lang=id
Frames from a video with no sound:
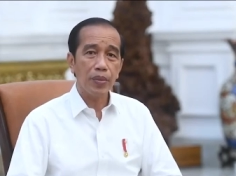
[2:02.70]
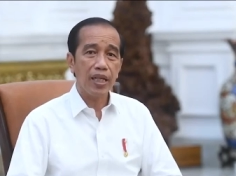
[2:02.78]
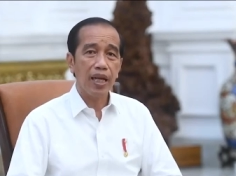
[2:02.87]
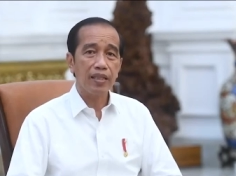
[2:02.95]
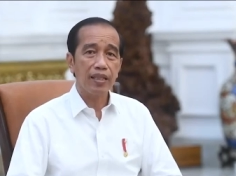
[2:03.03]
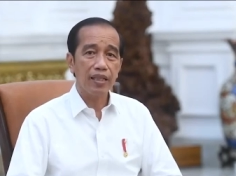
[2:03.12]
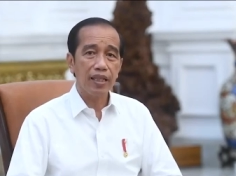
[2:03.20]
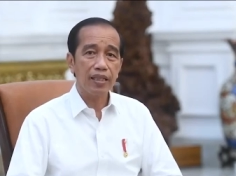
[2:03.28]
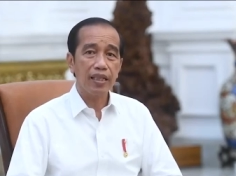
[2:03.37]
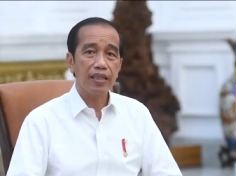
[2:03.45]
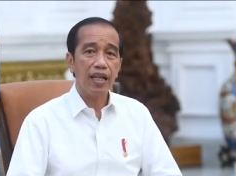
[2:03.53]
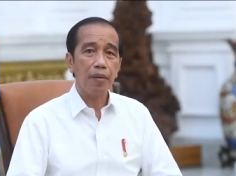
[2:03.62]
menahan diri
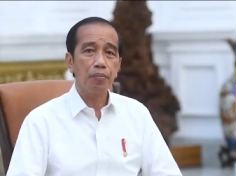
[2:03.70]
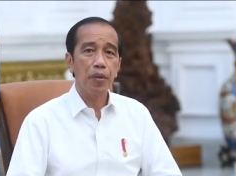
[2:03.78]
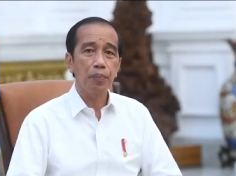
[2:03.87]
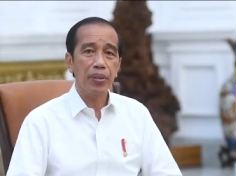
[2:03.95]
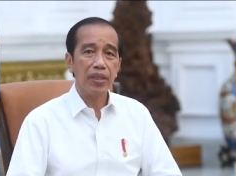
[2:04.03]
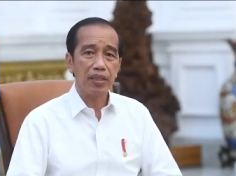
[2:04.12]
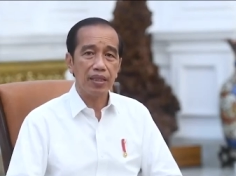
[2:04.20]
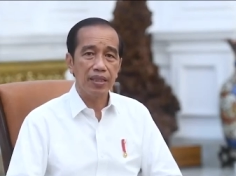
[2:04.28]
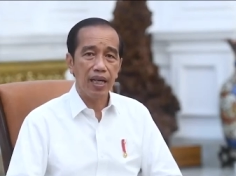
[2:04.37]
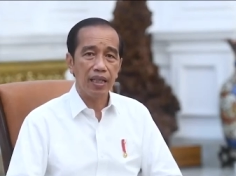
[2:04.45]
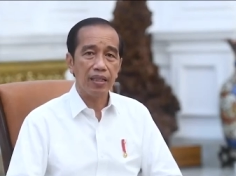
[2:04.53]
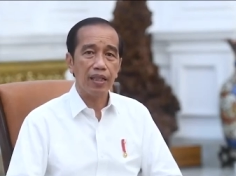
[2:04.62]
tidak
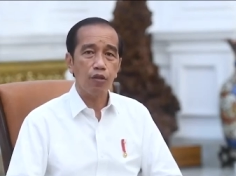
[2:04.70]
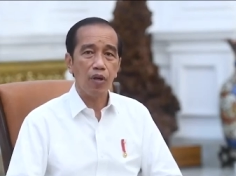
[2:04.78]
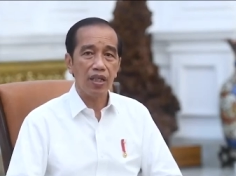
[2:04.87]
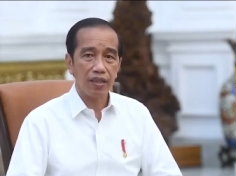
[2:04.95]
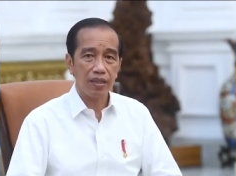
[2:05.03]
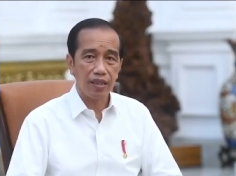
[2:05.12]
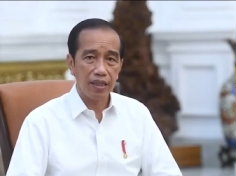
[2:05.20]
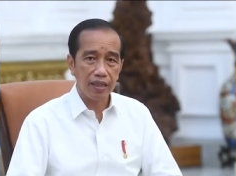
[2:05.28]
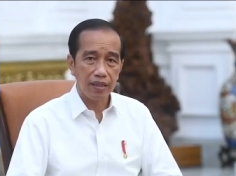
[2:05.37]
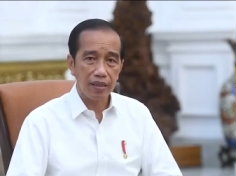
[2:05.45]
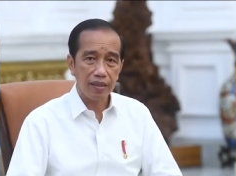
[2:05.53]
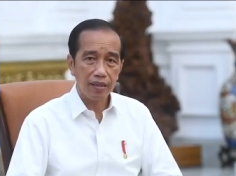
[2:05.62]
bepergian ke luar
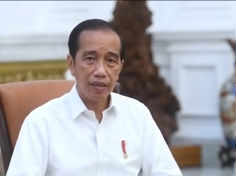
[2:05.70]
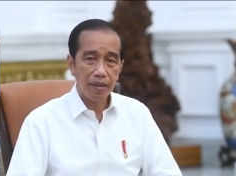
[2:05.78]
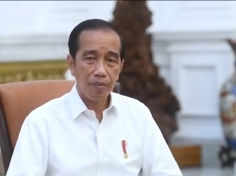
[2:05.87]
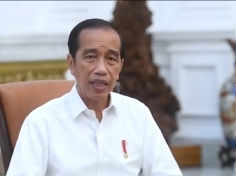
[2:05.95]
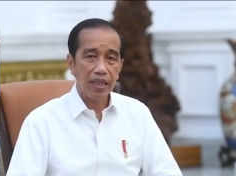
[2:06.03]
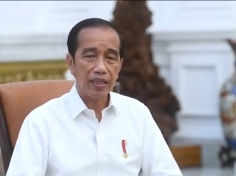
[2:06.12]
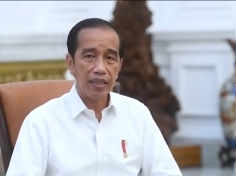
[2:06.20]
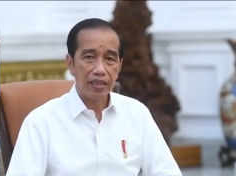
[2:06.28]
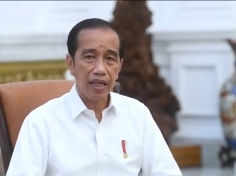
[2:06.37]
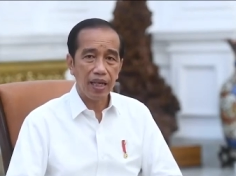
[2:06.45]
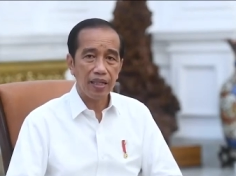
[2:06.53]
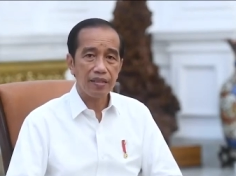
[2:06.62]
negeri, paling
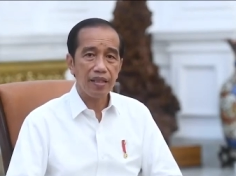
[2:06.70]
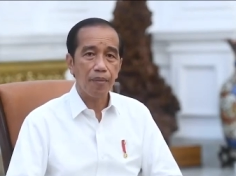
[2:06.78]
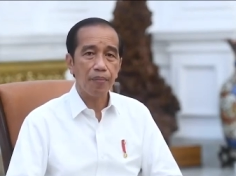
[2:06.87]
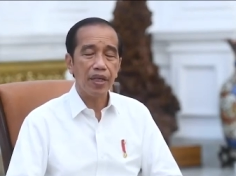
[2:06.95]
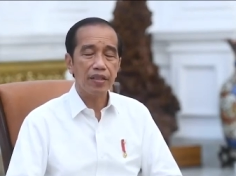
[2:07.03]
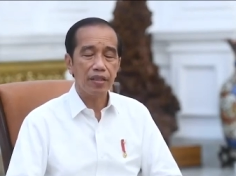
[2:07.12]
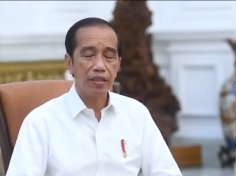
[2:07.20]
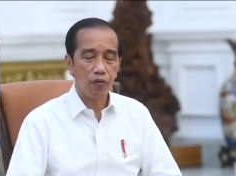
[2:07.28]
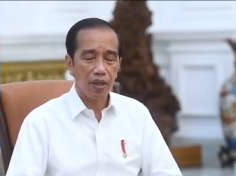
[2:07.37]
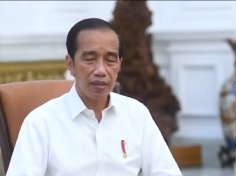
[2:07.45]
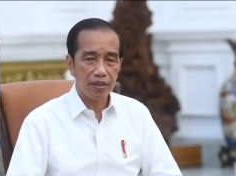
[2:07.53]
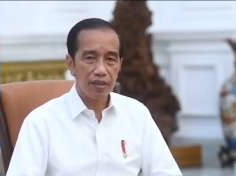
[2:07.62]
tidak sampai
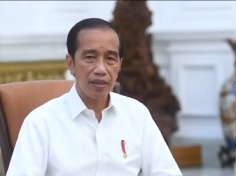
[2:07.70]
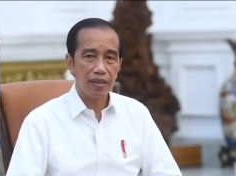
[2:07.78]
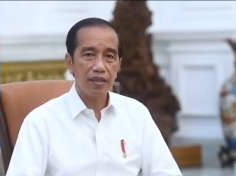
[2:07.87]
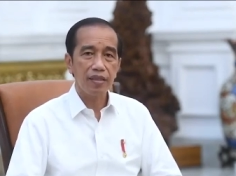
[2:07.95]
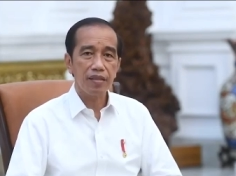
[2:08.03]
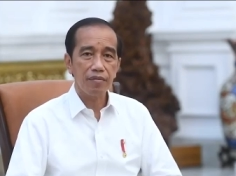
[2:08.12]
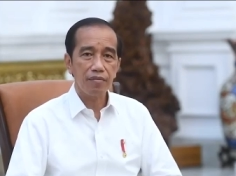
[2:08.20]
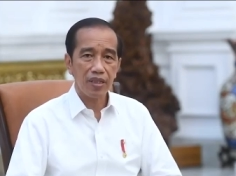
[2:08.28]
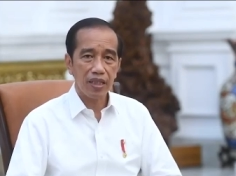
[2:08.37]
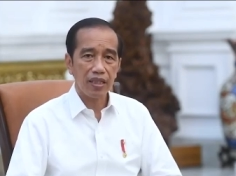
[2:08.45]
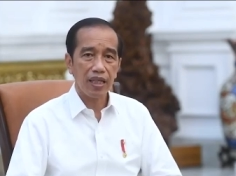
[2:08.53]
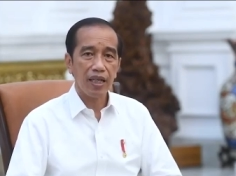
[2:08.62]
situasi
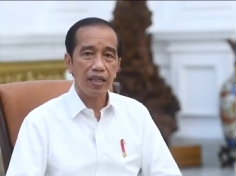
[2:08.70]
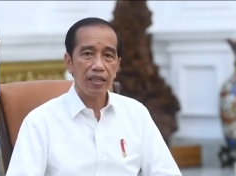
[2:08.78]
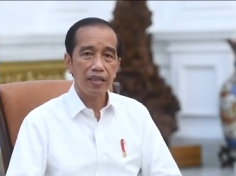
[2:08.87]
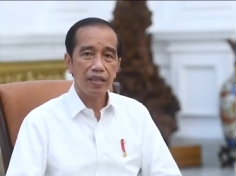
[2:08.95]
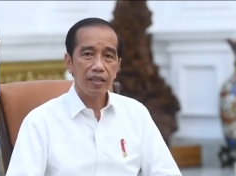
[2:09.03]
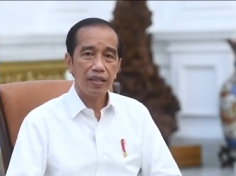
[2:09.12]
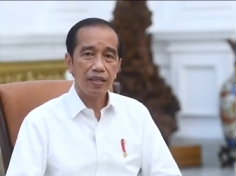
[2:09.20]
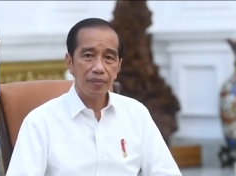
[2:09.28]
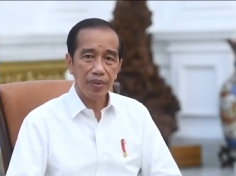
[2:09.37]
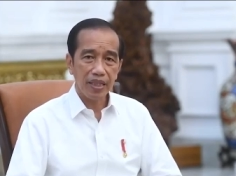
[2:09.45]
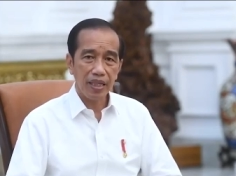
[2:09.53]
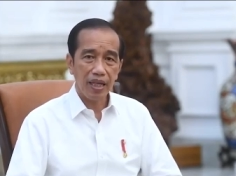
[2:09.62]
mereda.
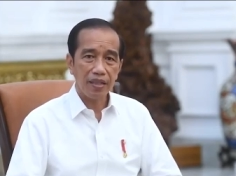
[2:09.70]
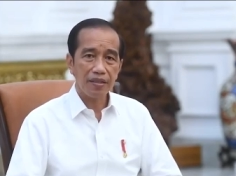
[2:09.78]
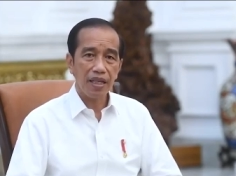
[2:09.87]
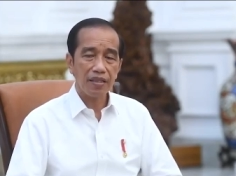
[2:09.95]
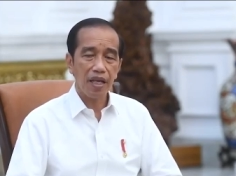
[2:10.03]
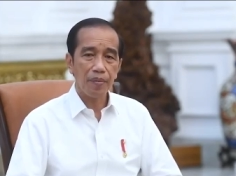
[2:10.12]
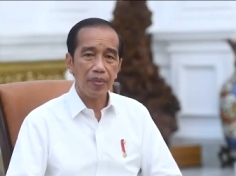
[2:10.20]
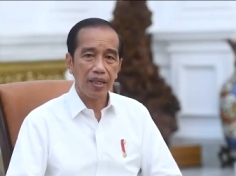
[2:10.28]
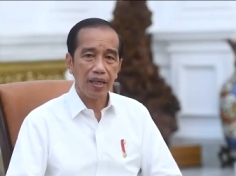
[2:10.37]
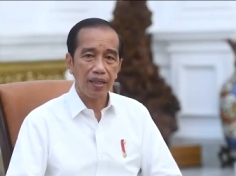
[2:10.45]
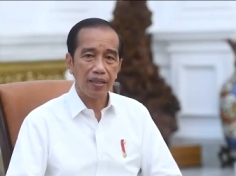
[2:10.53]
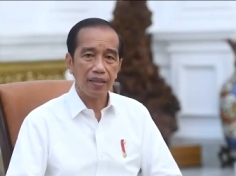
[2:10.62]
Demikian saya
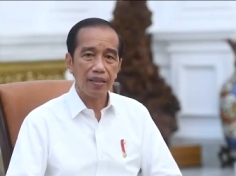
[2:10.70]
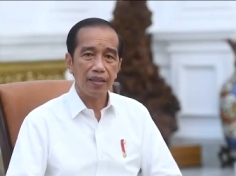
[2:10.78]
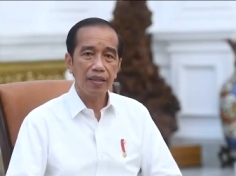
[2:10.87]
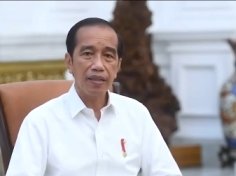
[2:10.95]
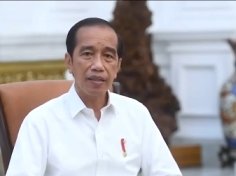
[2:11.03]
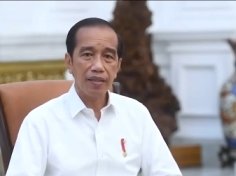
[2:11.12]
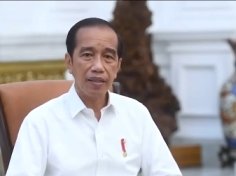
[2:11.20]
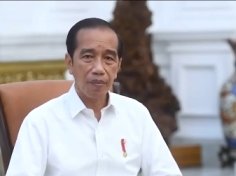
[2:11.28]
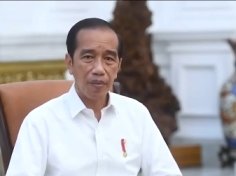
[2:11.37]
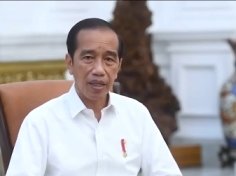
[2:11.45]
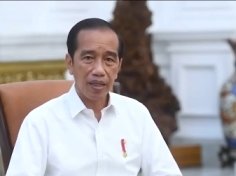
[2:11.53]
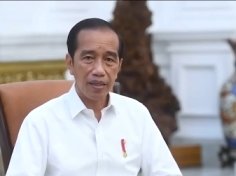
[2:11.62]
sampaikan.
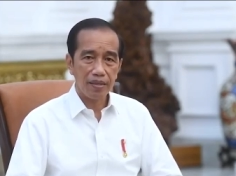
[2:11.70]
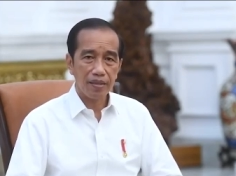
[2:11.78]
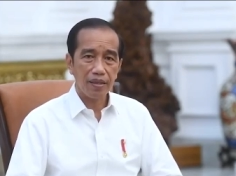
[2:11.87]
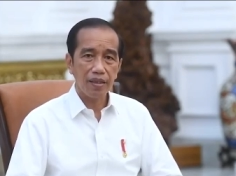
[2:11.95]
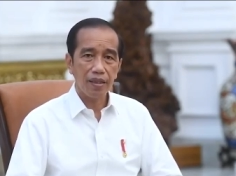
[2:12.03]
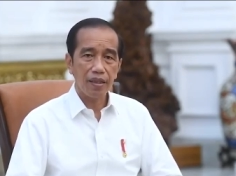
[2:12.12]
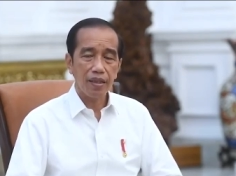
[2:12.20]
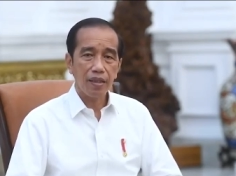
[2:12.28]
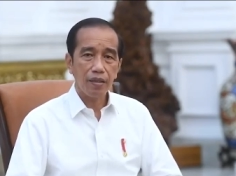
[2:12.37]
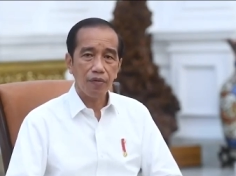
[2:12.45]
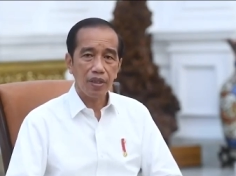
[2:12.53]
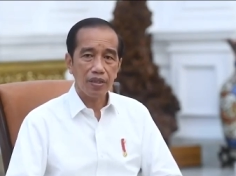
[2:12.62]
Terima kasih.
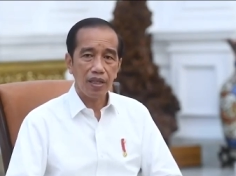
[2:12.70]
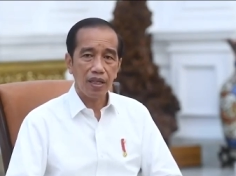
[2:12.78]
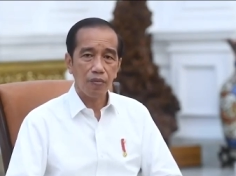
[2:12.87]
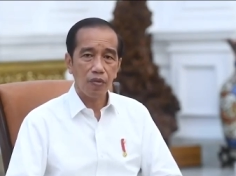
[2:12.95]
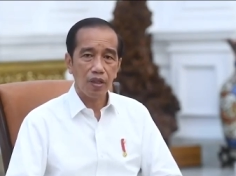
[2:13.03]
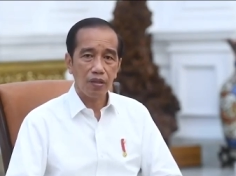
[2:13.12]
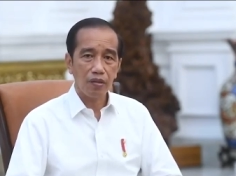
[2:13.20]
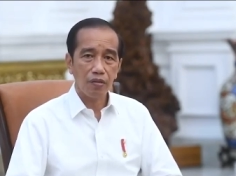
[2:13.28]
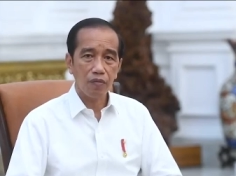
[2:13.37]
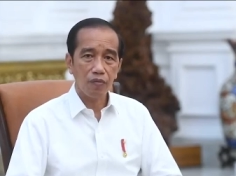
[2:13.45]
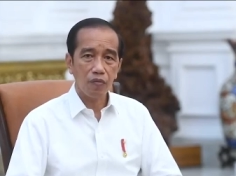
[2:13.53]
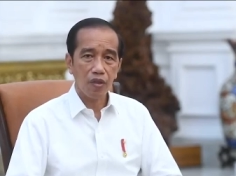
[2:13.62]

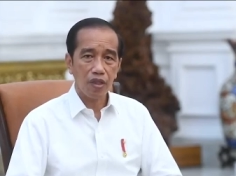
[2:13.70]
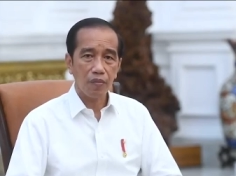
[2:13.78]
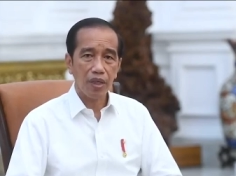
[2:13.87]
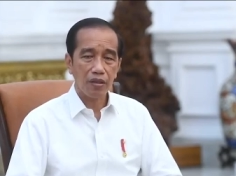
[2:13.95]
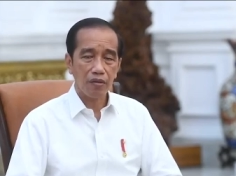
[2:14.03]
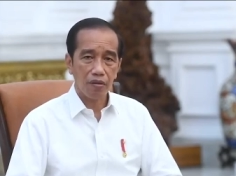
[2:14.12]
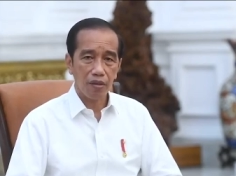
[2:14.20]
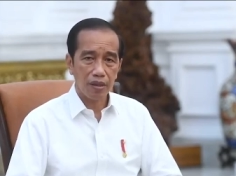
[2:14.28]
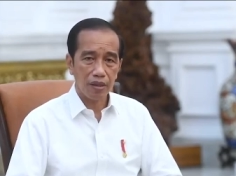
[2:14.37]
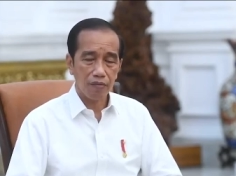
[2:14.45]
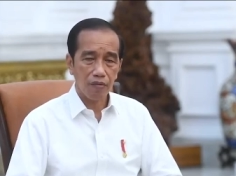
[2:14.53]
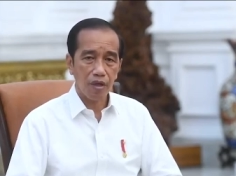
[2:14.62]
Wassalamualaikum
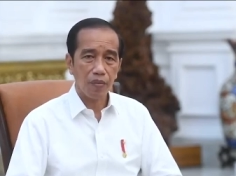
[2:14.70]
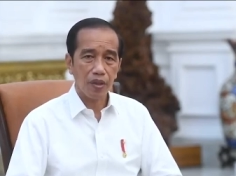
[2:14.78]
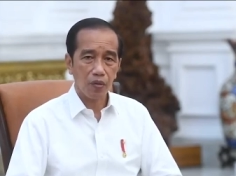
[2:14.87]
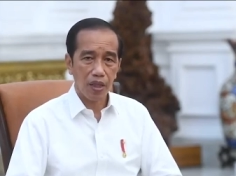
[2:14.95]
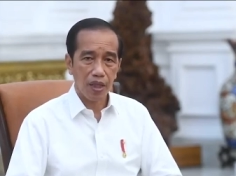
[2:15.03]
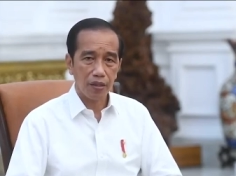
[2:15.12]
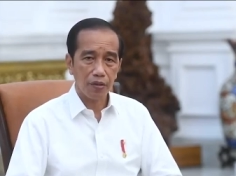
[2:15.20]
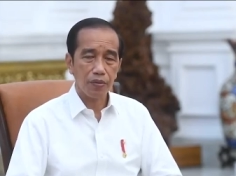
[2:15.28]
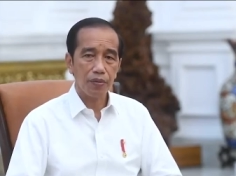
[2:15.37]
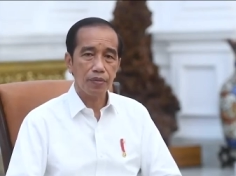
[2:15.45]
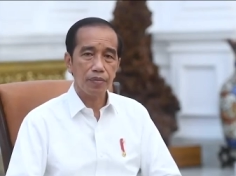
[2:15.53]
warahmatullahi wabarakatuh.